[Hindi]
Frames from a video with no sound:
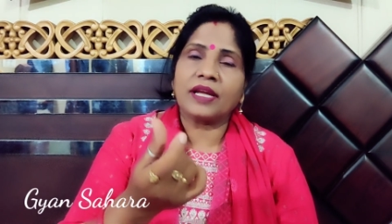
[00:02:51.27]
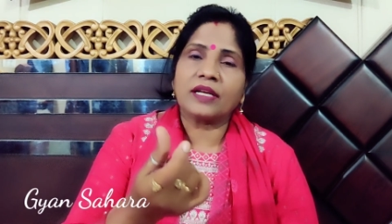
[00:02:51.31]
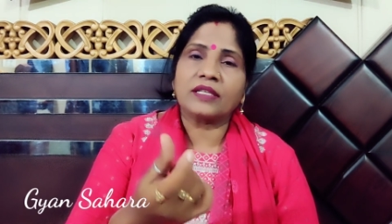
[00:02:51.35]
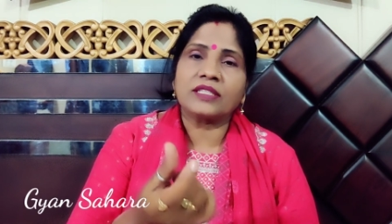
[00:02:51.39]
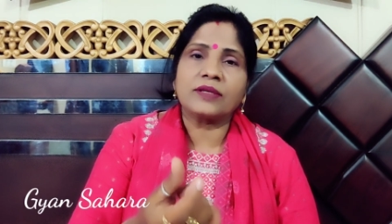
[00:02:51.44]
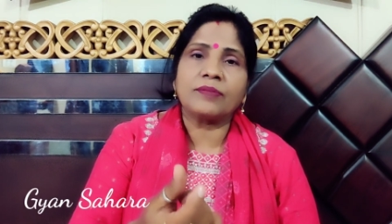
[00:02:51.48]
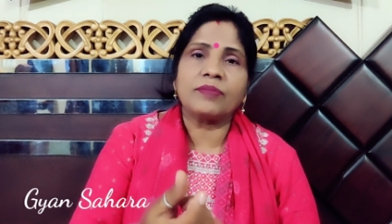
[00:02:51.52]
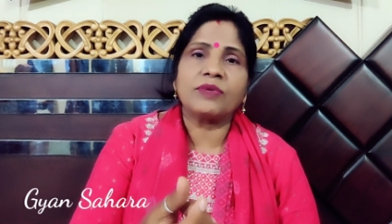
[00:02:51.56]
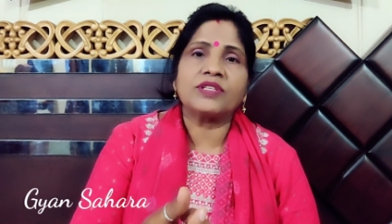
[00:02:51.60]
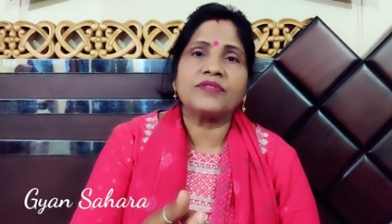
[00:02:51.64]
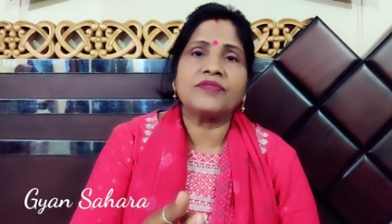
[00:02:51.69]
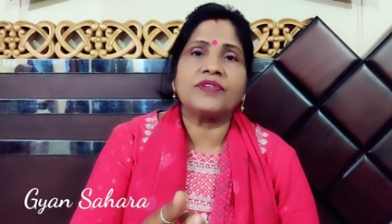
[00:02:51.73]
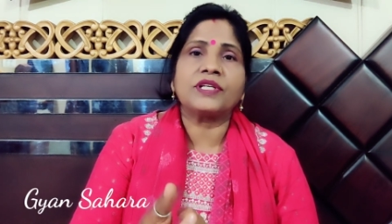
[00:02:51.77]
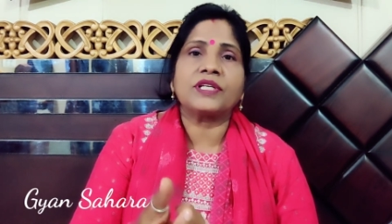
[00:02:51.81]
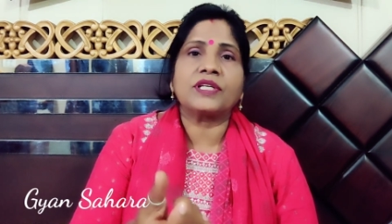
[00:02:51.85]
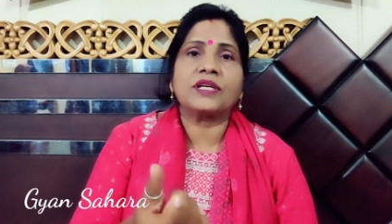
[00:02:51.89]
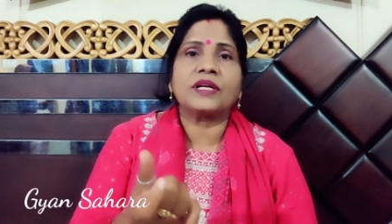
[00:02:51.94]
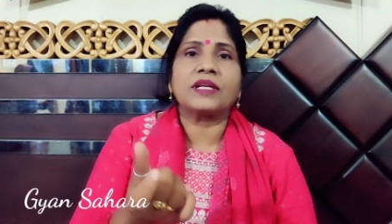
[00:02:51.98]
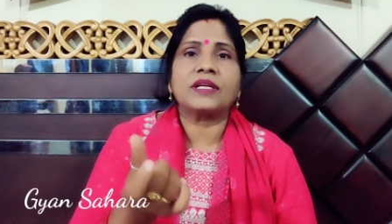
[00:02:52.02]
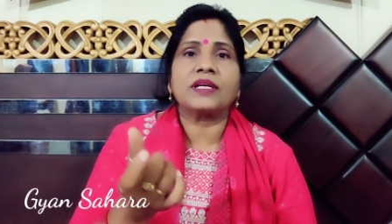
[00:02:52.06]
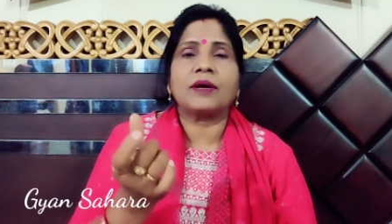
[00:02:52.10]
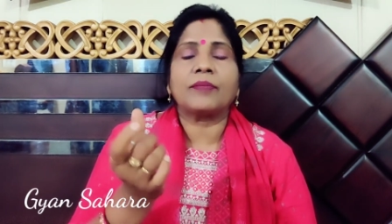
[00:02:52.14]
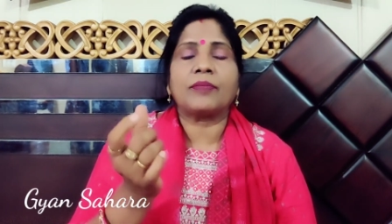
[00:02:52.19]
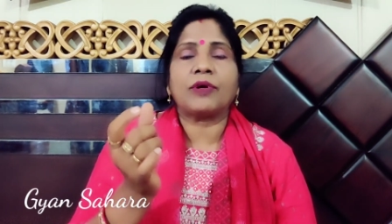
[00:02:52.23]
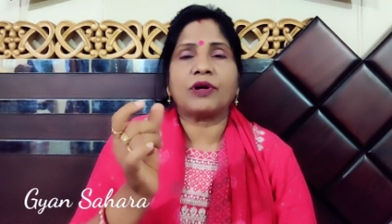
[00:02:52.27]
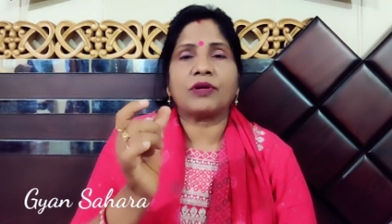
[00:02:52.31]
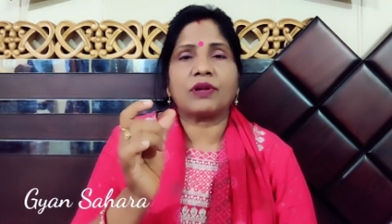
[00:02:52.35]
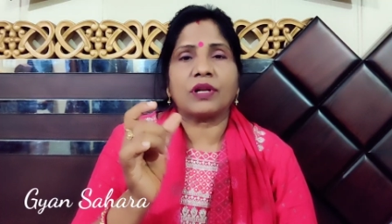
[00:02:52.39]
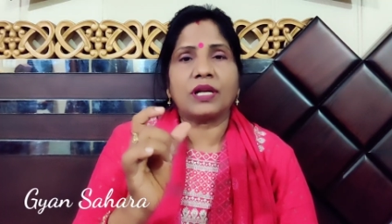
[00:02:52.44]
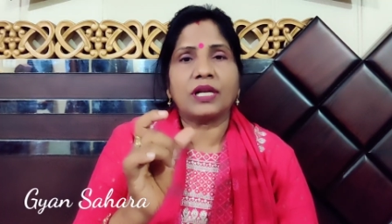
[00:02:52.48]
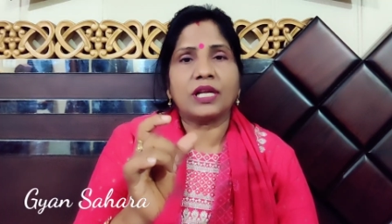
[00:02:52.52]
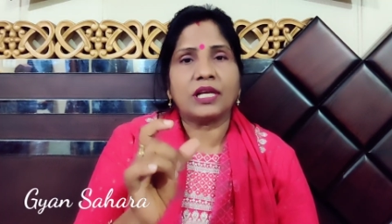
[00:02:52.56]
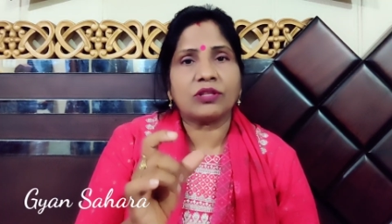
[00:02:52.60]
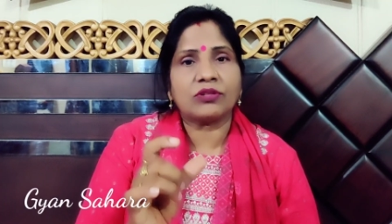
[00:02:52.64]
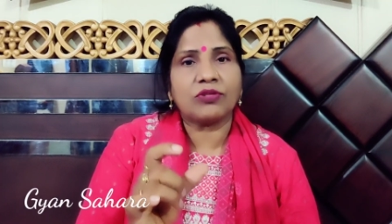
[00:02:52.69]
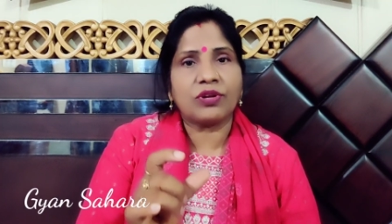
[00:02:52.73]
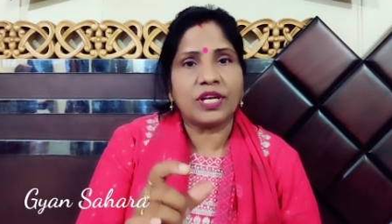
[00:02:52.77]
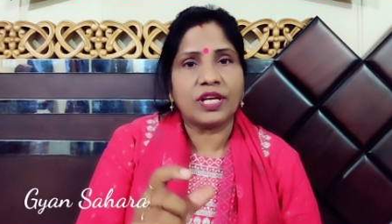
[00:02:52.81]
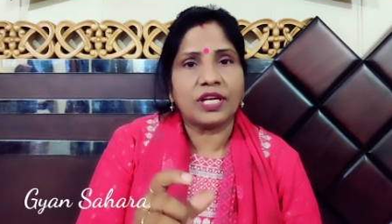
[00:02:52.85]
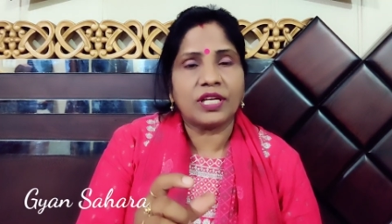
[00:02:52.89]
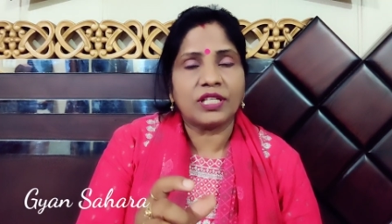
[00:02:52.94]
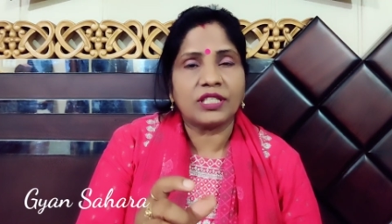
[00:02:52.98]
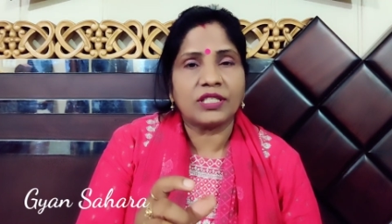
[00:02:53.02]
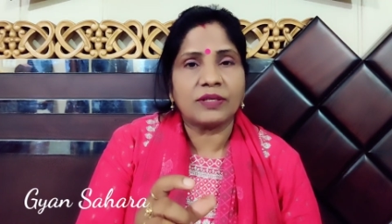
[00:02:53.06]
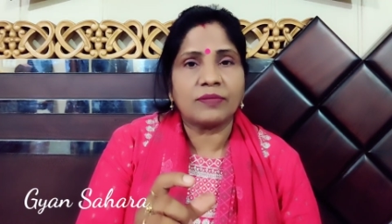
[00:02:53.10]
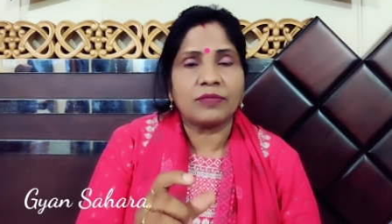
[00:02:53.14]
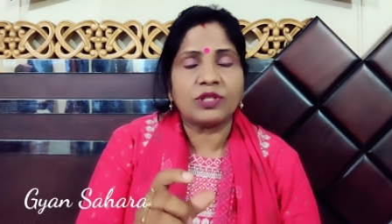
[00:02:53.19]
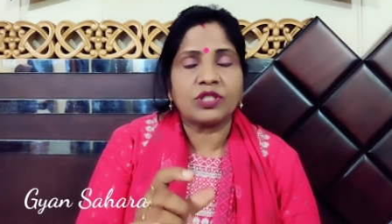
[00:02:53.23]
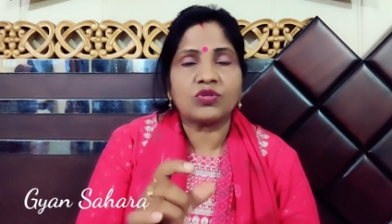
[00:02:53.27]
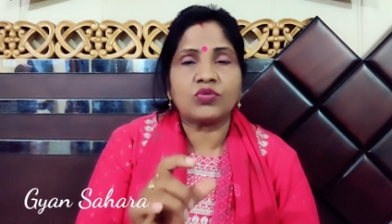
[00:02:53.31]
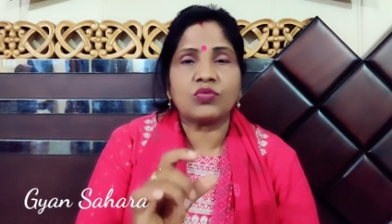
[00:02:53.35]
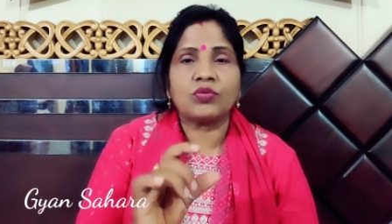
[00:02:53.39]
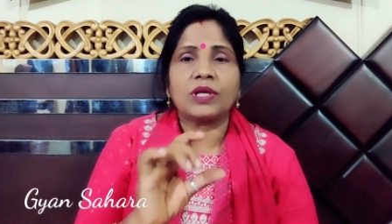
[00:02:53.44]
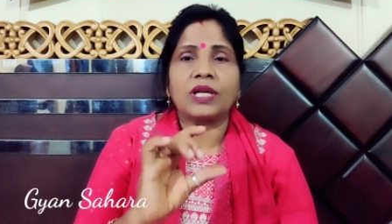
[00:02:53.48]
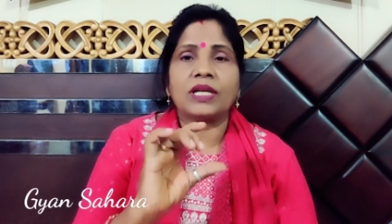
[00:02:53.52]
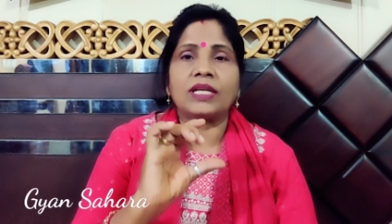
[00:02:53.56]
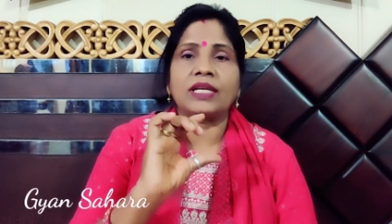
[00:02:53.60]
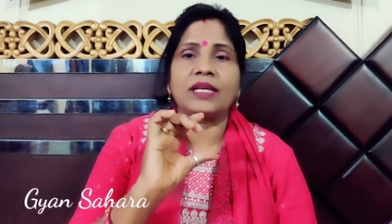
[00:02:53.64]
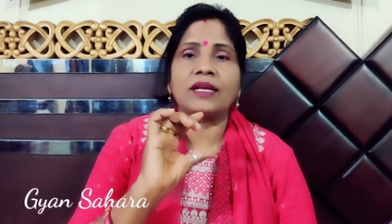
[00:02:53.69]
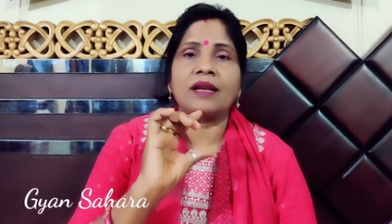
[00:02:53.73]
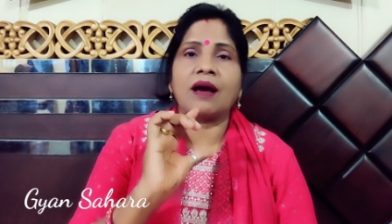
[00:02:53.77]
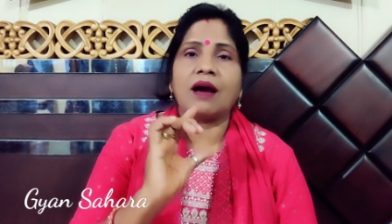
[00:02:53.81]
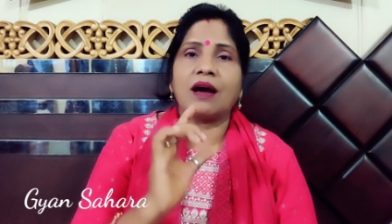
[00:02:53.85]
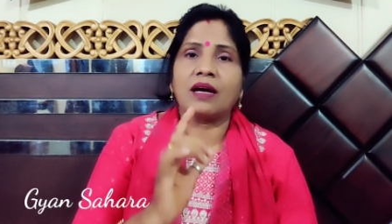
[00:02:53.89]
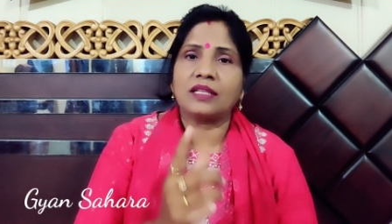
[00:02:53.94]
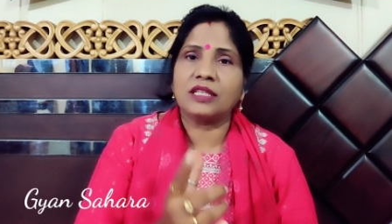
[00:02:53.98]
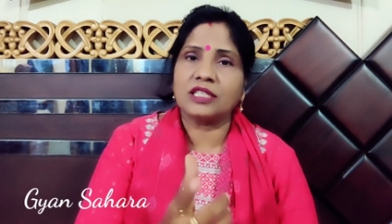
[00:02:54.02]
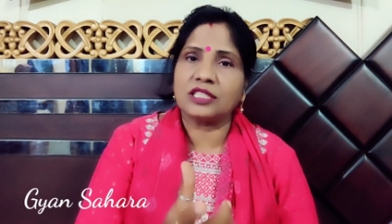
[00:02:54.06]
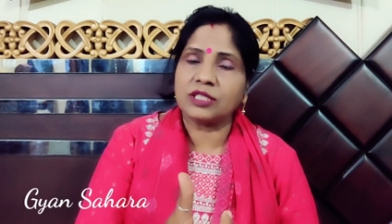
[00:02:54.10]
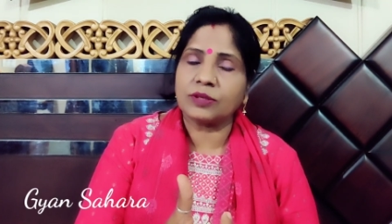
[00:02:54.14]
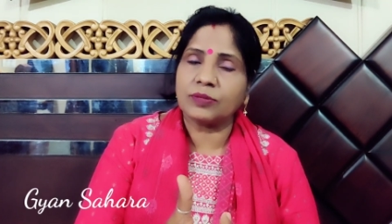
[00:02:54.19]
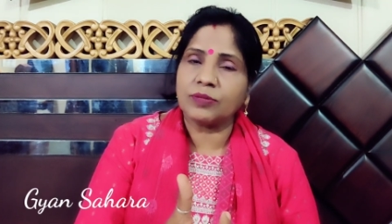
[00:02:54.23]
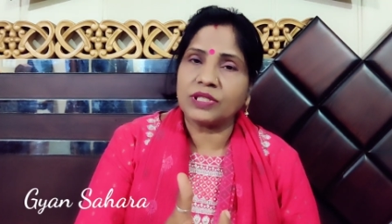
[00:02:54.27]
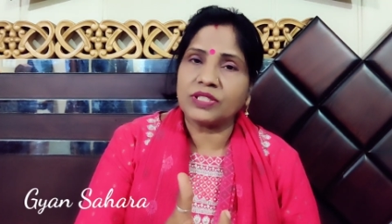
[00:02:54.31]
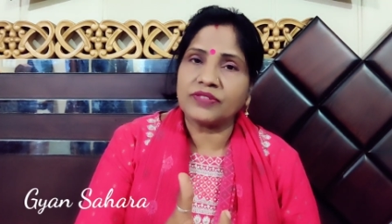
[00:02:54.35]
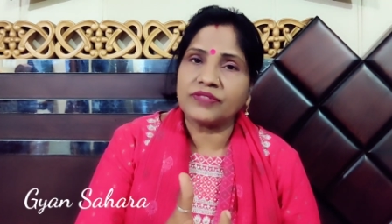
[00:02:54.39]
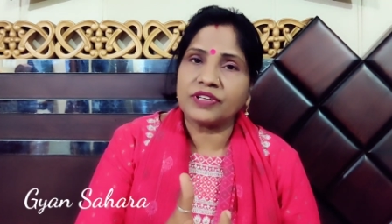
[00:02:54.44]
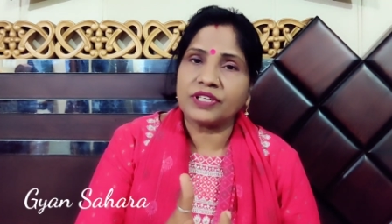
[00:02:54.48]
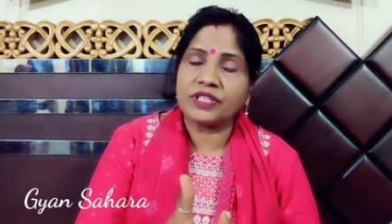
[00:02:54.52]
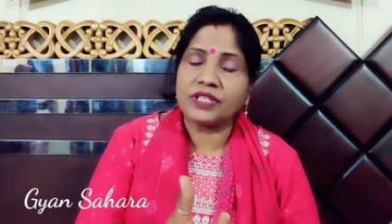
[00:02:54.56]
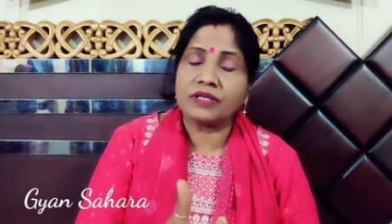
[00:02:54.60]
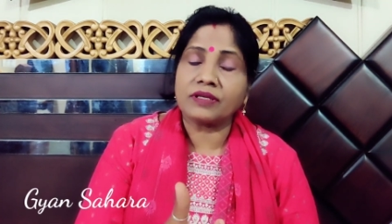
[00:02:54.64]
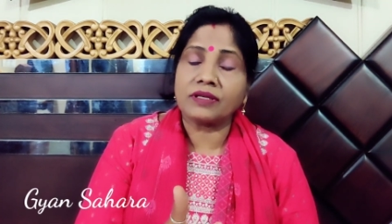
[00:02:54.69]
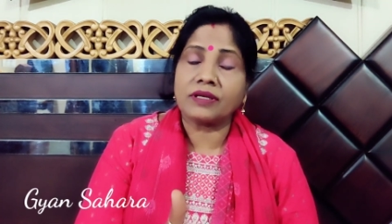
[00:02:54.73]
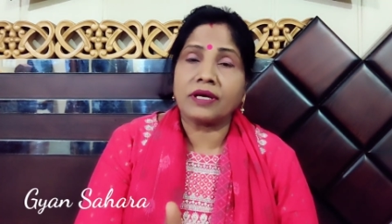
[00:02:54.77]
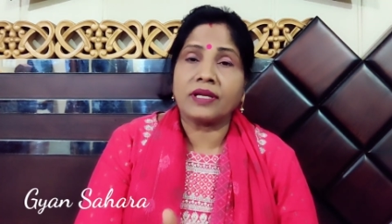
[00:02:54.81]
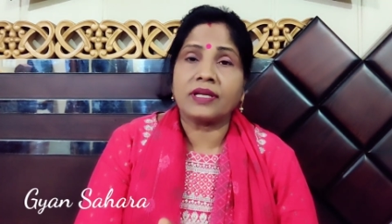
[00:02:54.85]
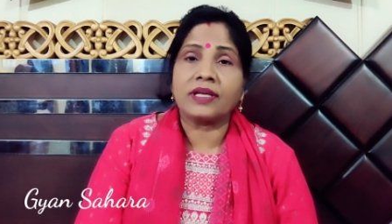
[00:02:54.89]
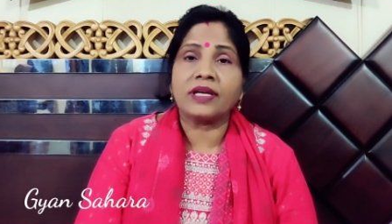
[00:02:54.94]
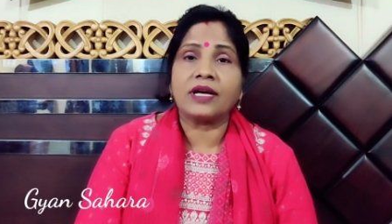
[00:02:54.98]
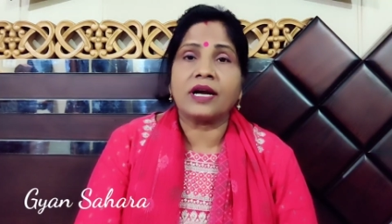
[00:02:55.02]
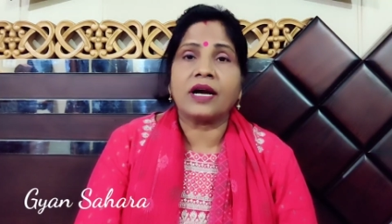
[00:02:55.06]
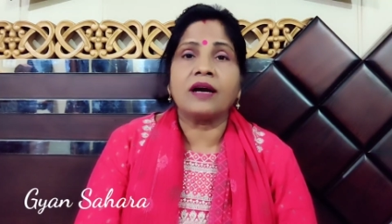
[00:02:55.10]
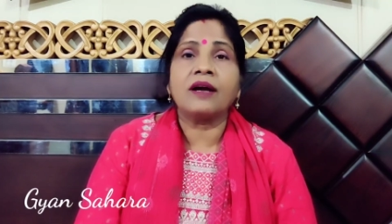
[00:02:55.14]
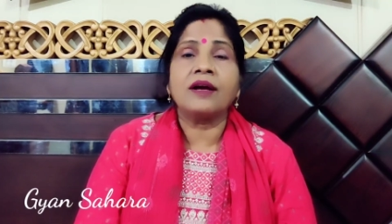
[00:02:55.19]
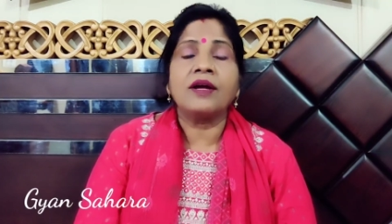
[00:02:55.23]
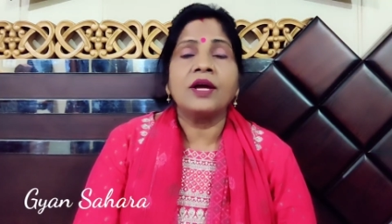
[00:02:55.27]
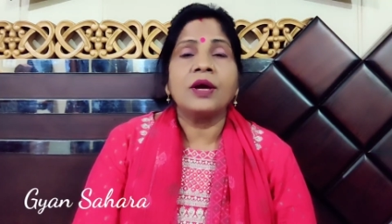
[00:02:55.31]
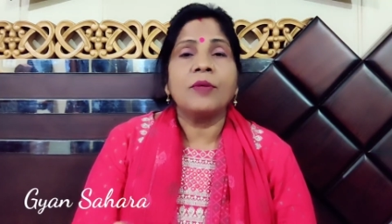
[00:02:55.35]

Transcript: एक चम्मच फिटकरी का पाउडर लिया तो एक ही चम्मच चूना लेना आधी चम्मच फिटकरी का